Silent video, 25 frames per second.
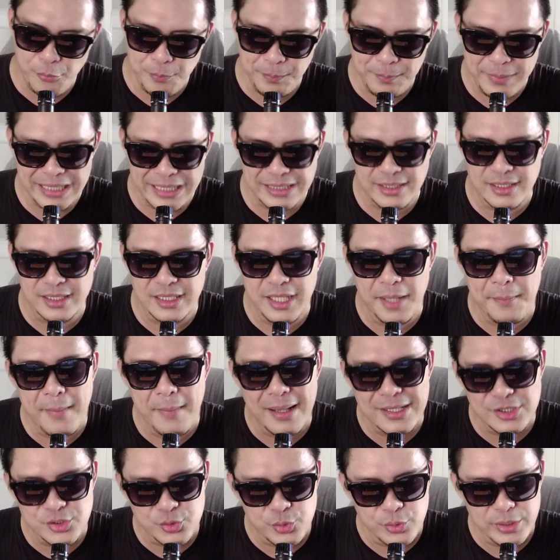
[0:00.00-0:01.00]
downbeat dia
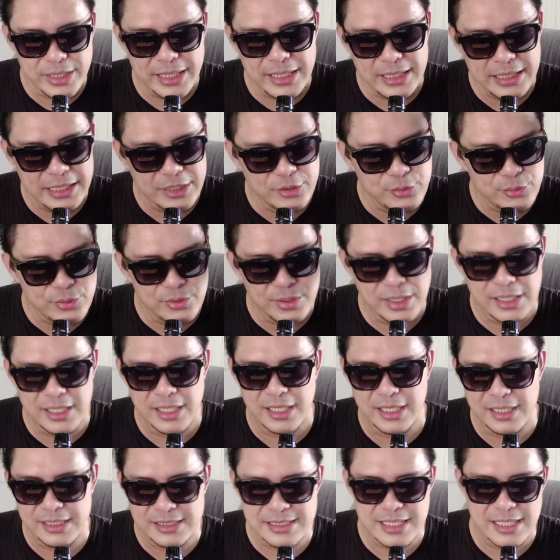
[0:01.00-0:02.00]
masukin itu
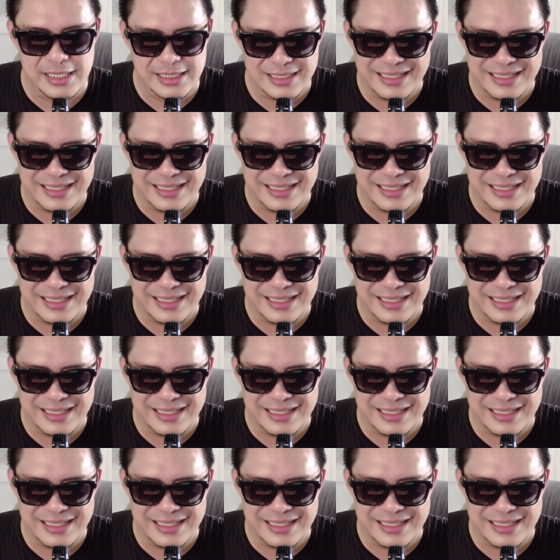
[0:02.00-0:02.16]
uh,